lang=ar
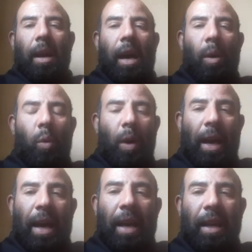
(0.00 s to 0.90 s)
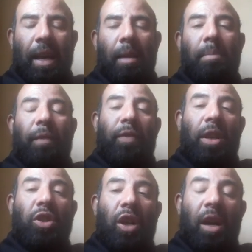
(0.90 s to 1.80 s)
اول حاجه
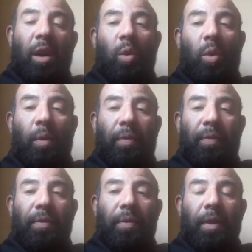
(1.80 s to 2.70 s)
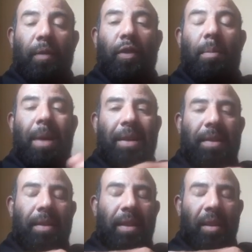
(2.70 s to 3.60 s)
مفيش خروف في
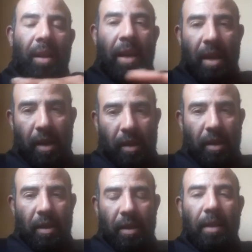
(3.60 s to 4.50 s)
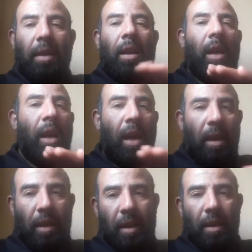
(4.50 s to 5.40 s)
مصر نهائي
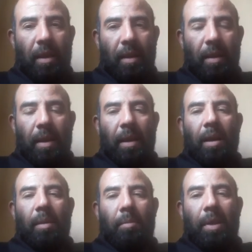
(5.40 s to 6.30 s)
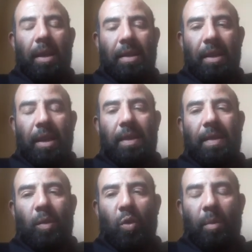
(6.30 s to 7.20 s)
نهائي بيزيد
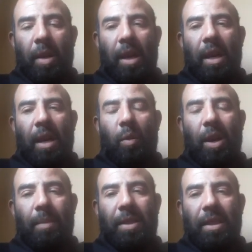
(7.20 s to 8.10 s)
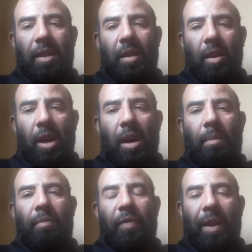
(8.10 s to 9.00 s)
650
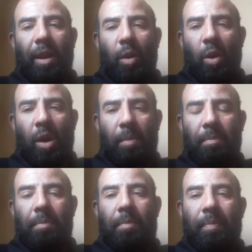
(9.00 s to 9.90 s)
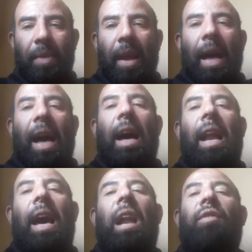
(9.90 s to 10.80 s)
جرام في اليوم
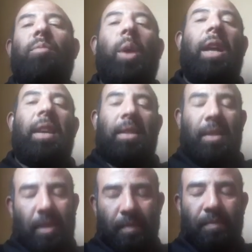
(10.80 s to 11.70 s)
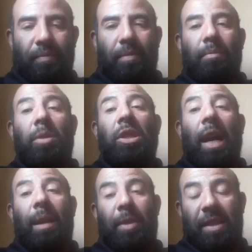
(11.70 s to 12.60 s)
على علف مركز مش
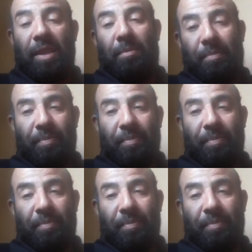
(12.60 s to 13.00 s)
على برسيم